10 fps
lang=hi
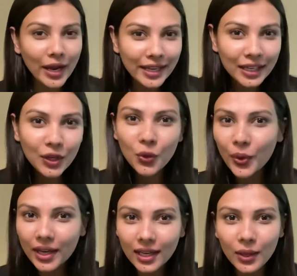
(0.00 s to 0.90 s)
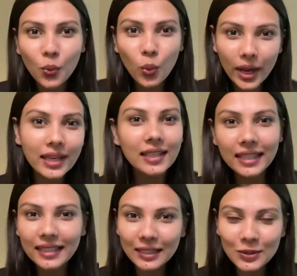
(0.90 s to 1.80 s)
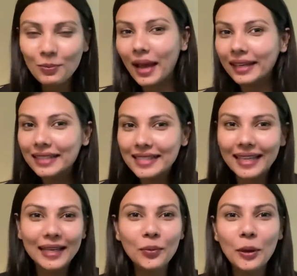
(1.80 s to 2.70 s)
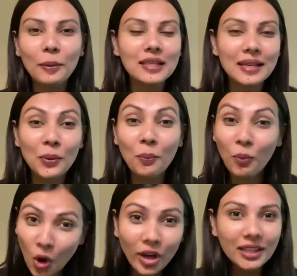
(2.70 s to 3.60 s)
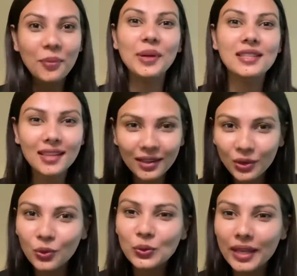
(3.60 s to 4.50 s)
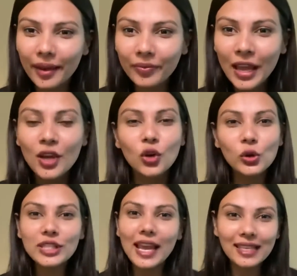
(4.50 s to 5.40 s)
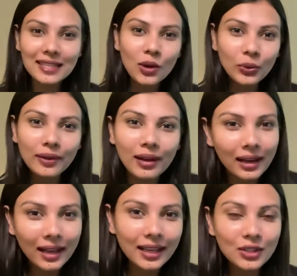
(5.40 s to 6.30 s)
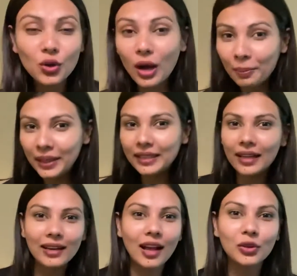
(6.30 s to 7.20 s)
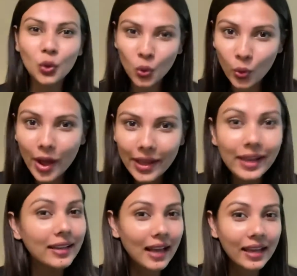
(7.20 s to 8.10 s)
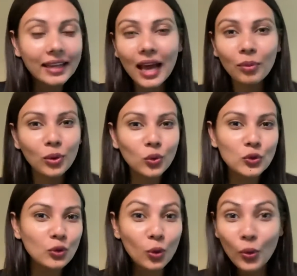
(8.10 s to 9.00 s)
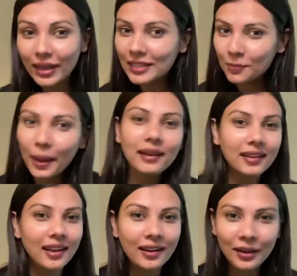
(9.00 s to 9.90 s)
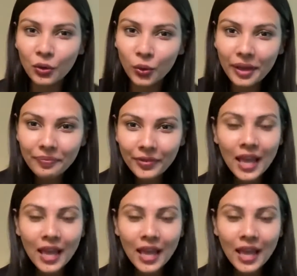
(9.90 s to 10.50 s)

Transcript: 2021 नीट एस्पायरेंट्स के लिए मेरे पास एक बहुत अमेजिंग न्यूज़ है कुछ ऐसा होने वाला है जो अभी तक ना तो हुआ है ना ही आप लोग उसको एक्सपेक्ट कर रहे होगे